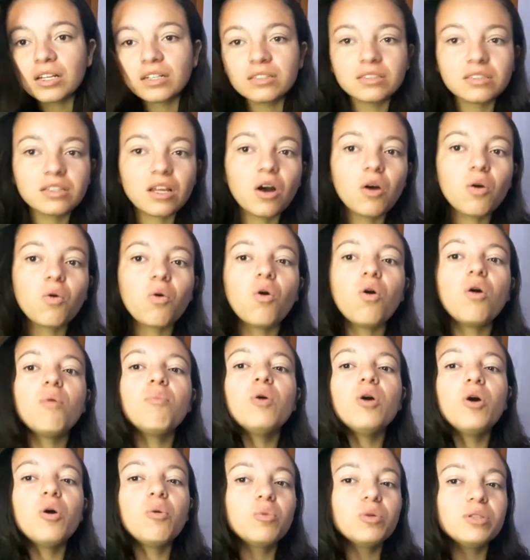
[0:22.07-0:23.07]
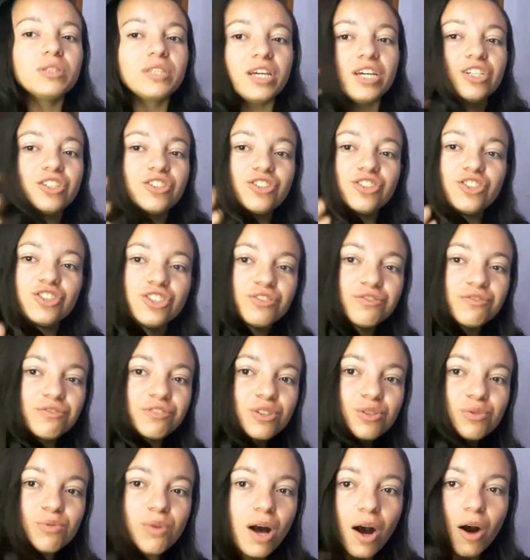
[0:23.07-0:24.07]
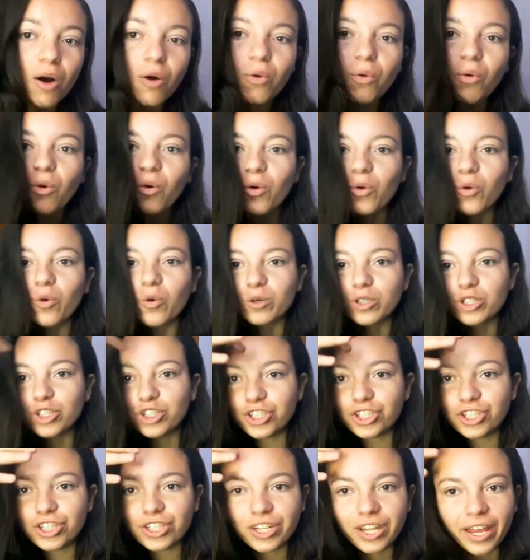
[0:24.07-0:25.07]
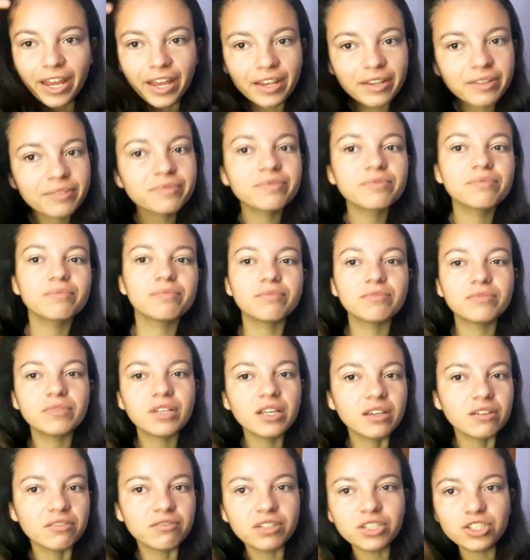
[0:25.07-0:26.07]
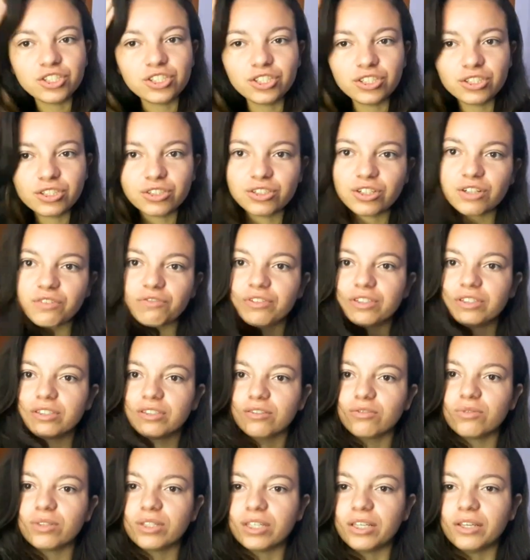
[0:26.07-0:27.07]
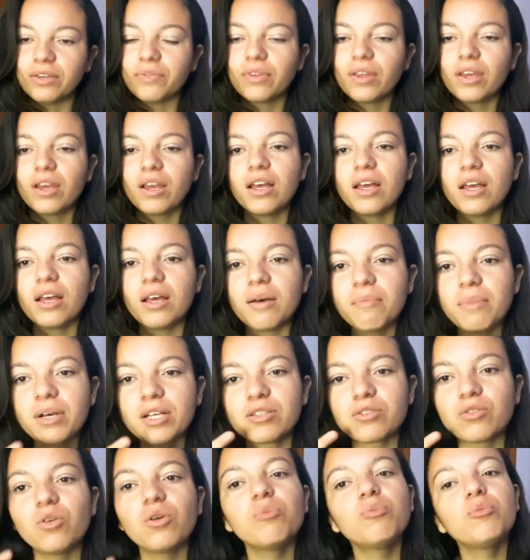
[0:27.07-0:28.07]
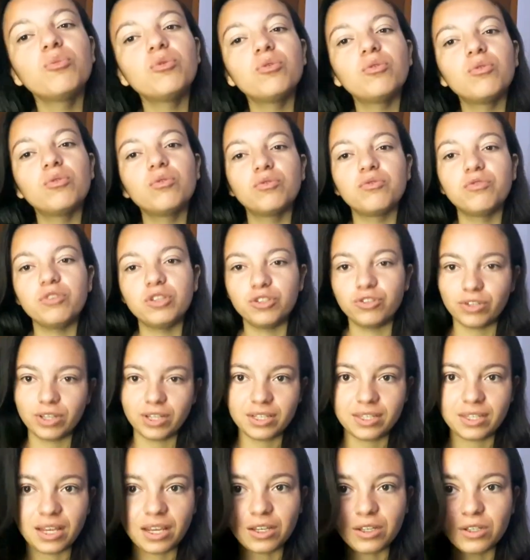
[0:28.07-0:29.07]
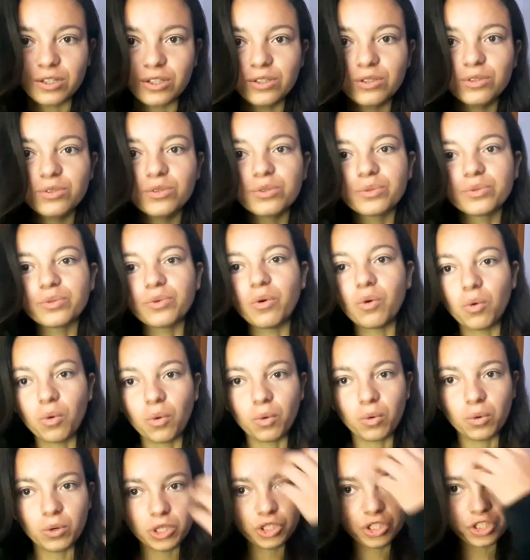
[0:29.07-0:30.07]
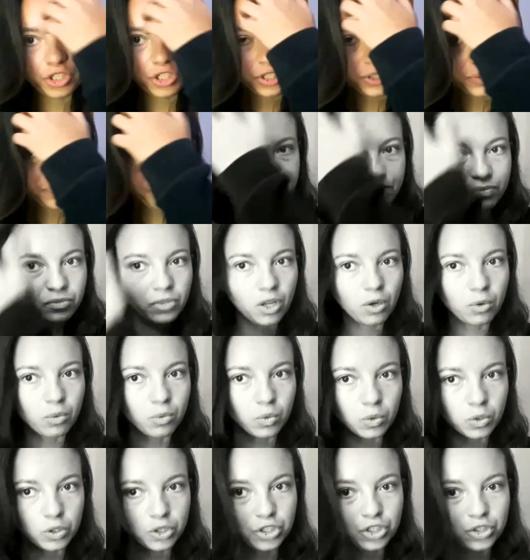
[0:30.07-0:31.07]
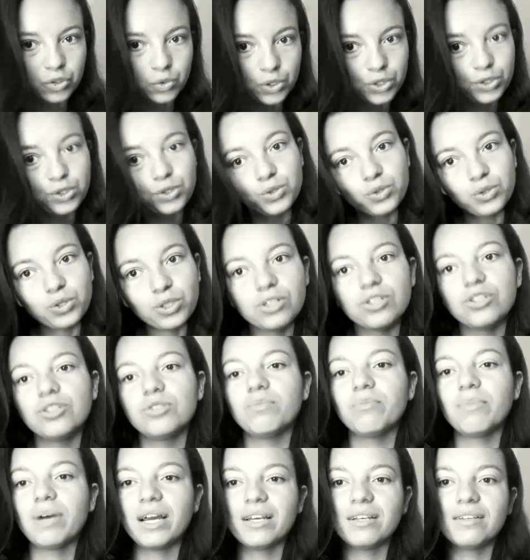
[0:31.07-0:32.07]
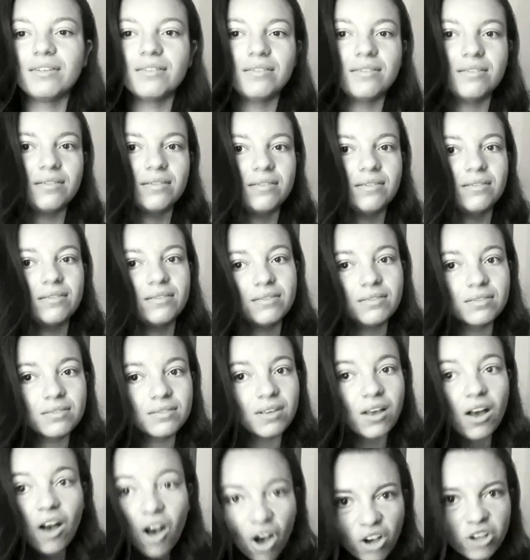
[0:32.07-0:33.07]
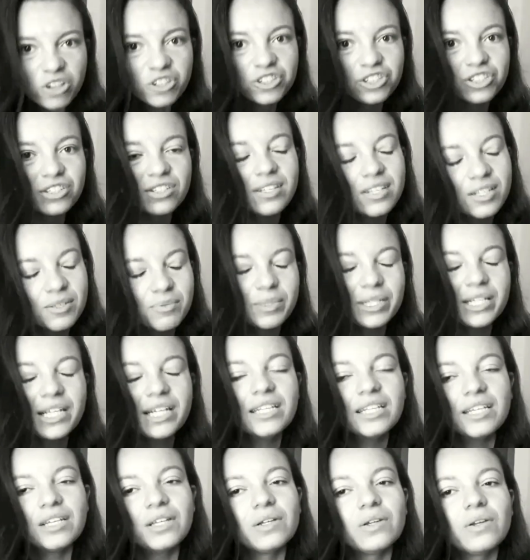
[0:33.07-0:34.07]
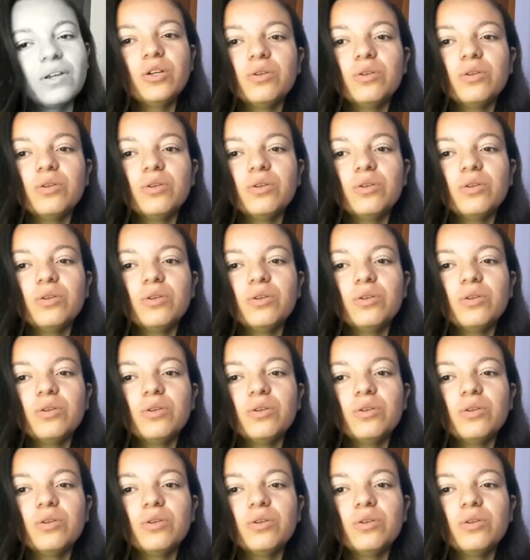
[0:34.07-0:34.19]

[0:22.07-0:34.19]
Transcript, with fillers: Então, como eu mudei de visual hoje, né? É, faz dias que eu já fiz isso aqui. Mas como o vídeo tá saindo hoje, não hoje, hoje, hoje, mas hoje, vocês me entenderam.